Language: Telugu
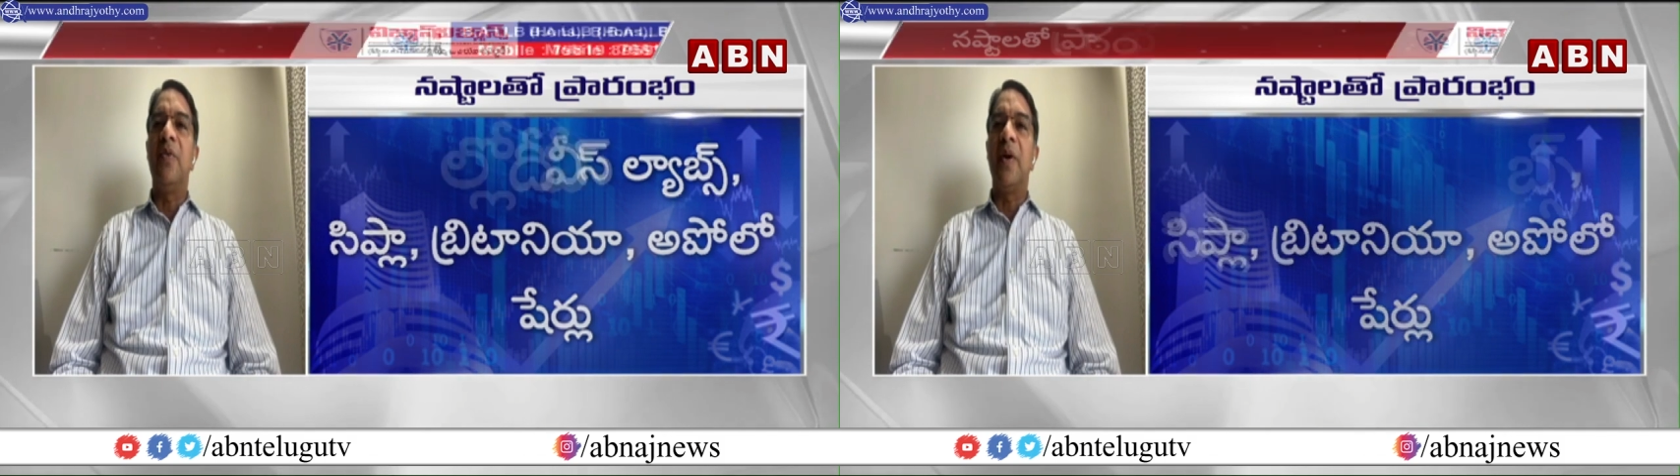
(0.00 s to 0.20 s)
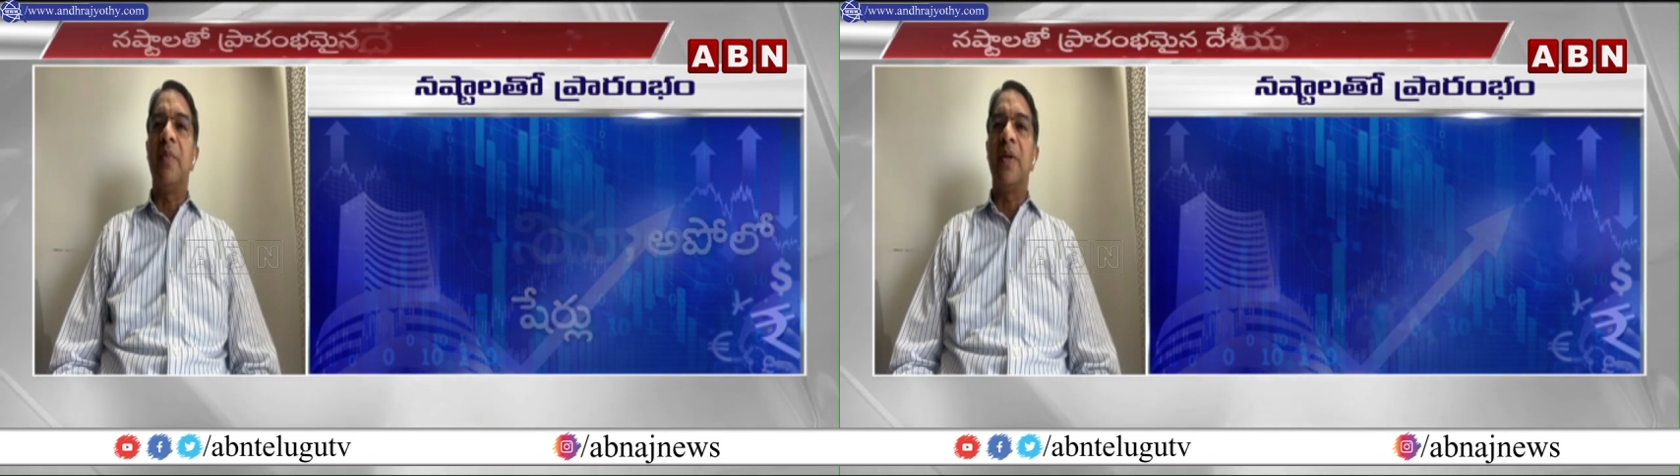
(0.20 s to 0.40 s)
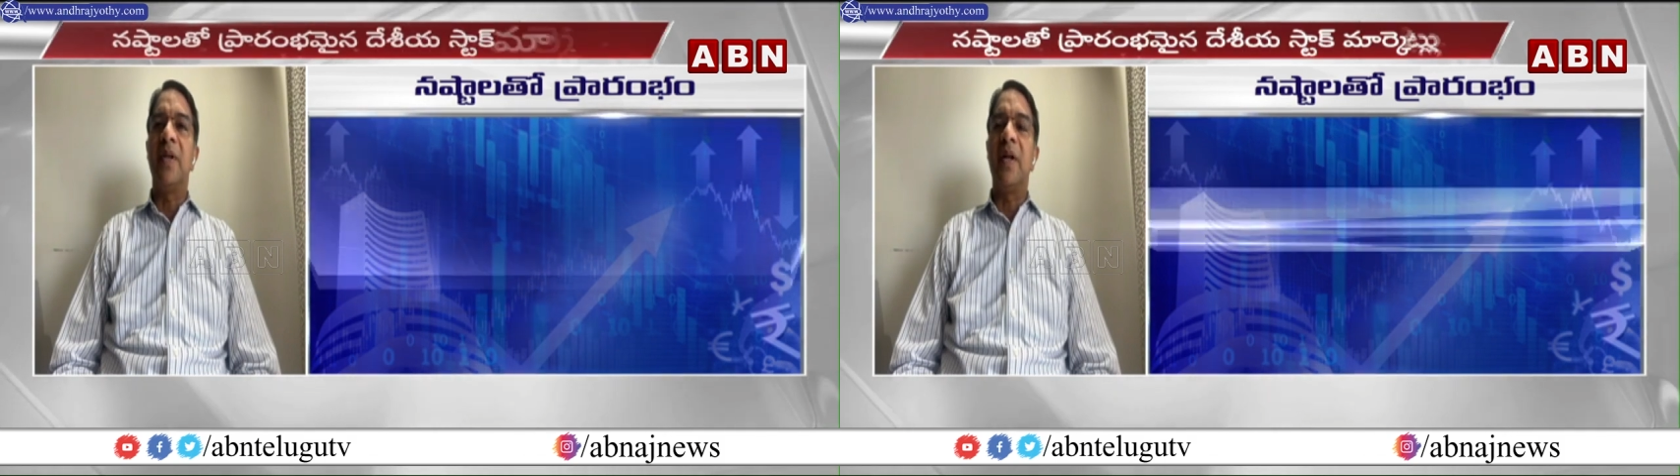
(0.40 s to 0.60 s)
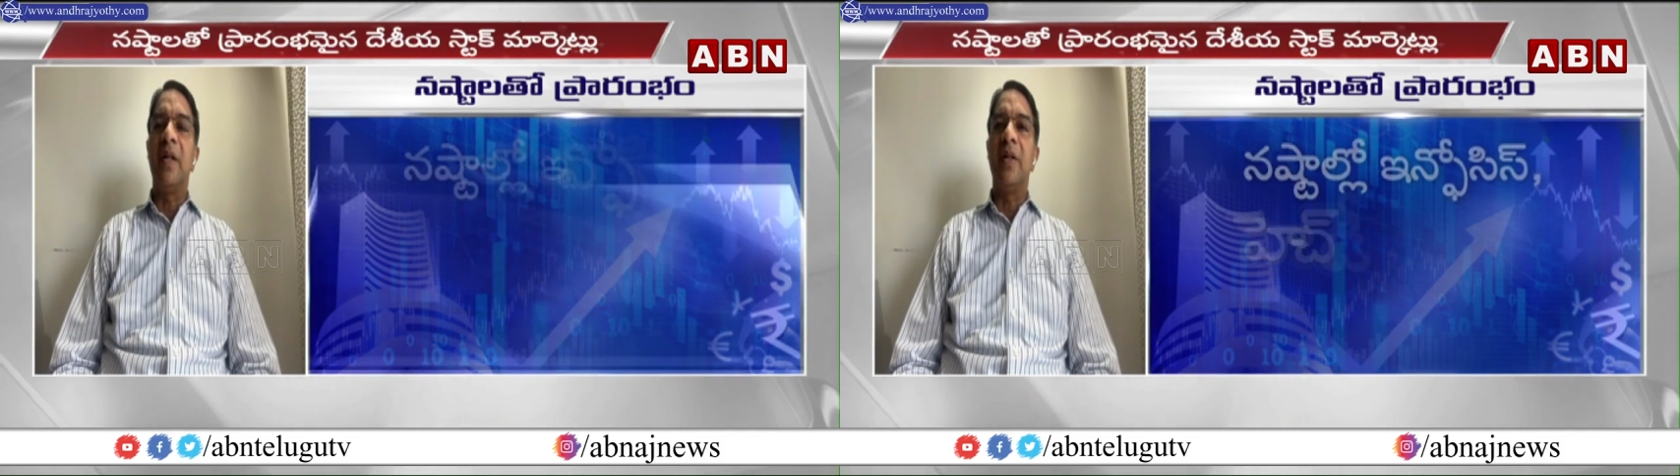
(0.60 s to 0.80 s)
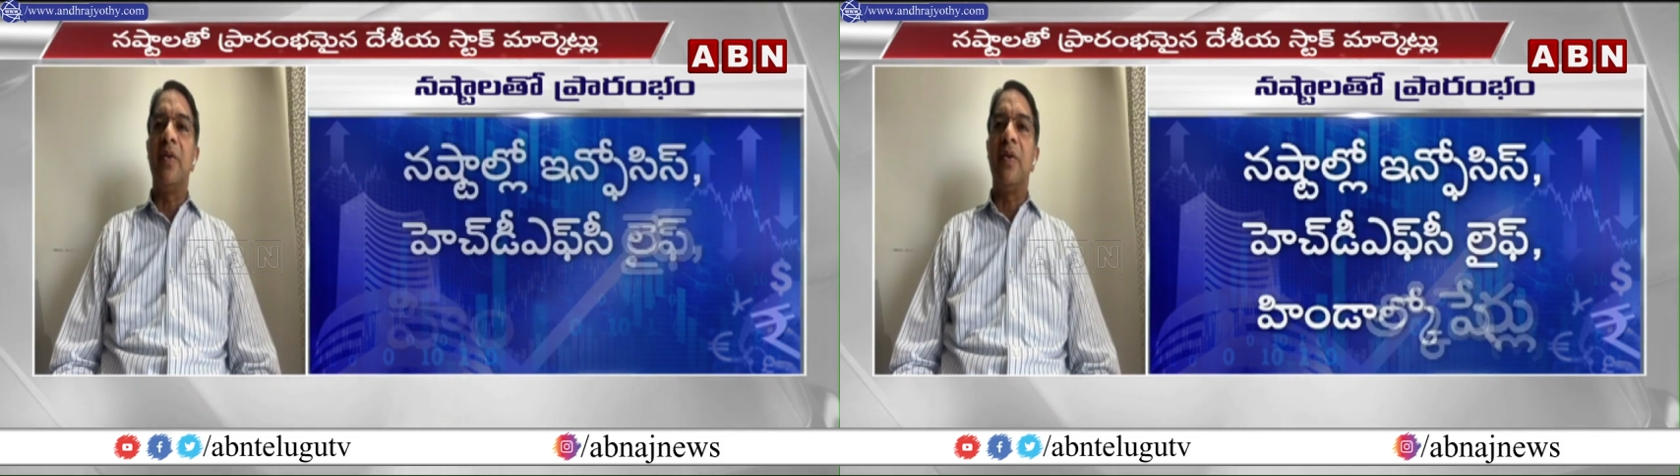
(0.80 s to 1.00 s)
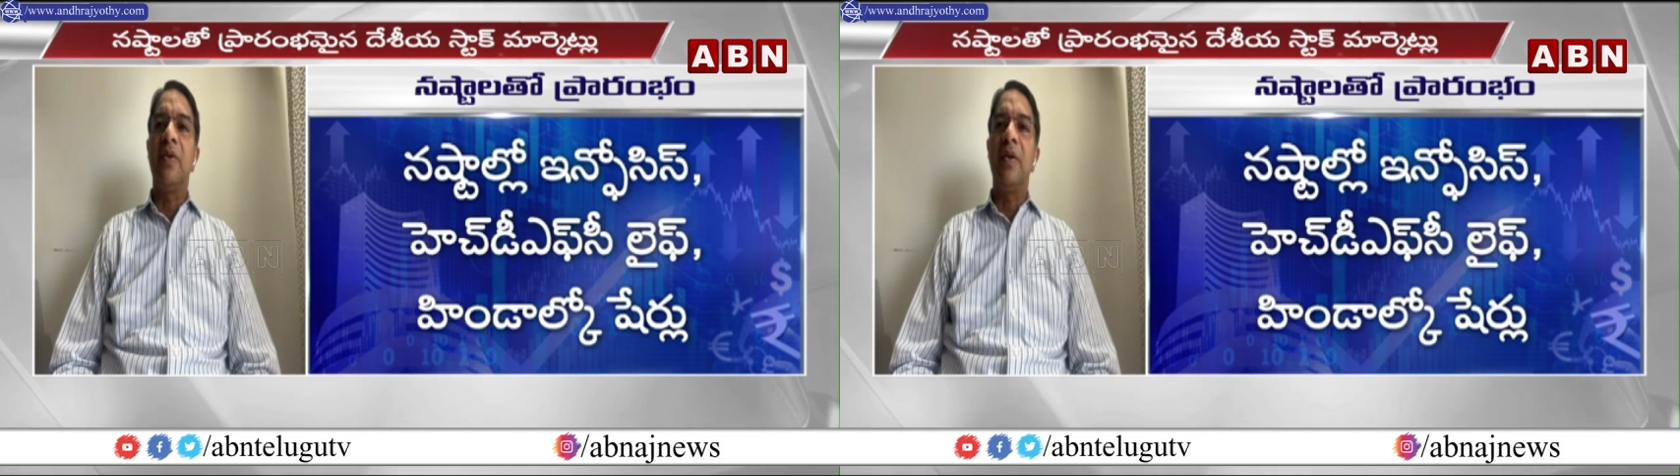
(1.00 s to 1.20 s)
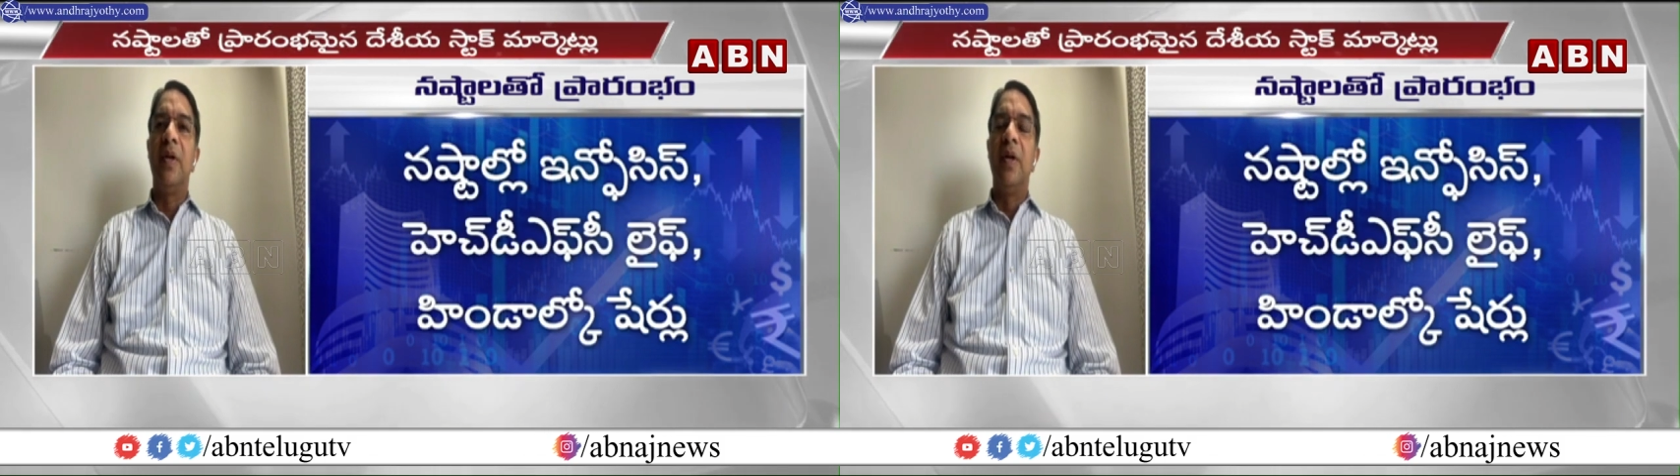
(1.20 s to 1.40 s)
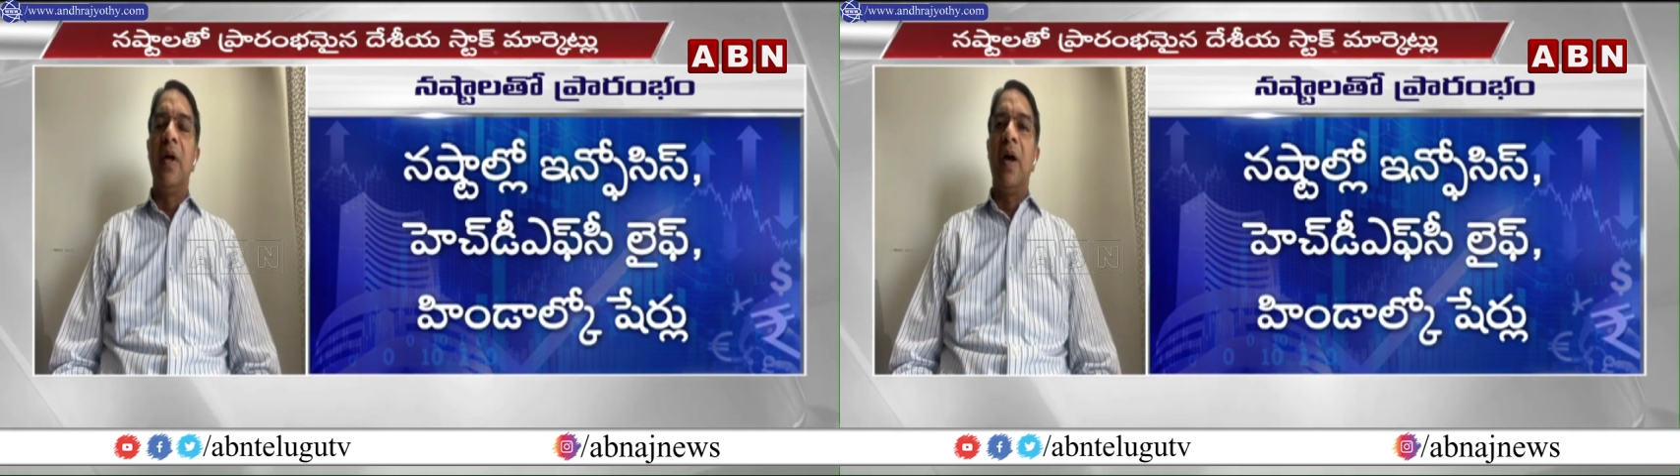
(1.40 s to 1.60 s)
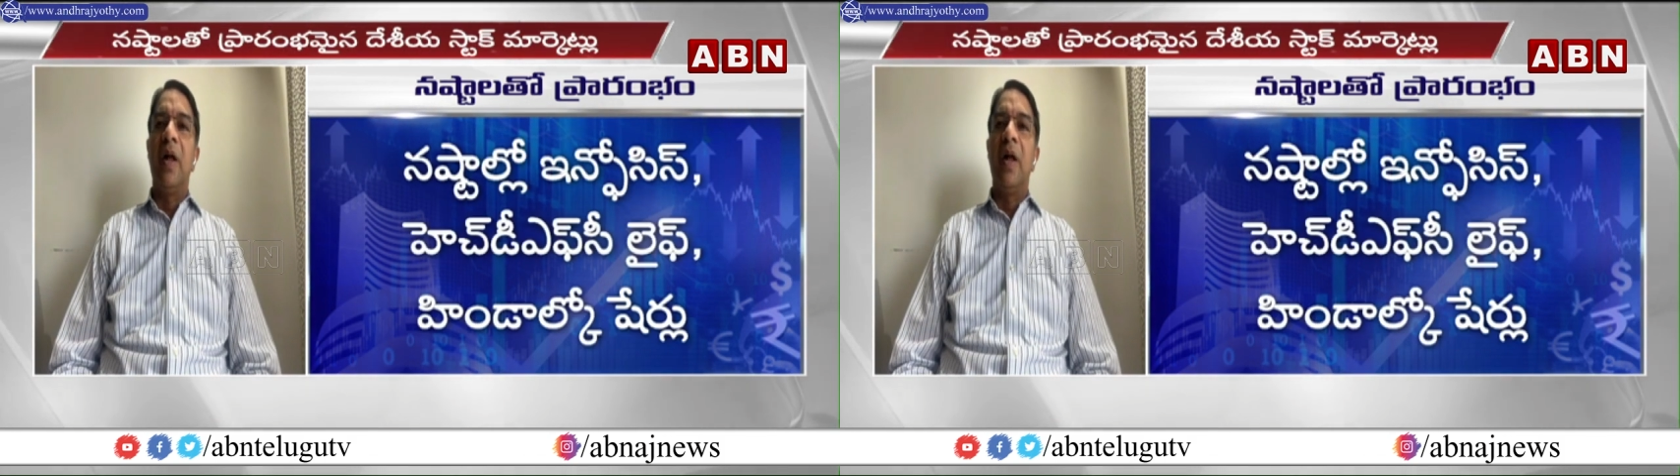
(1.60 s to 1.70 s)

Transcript: ఫైవ్ పర్సెంట్ ఏదైతే ఉందో hmm.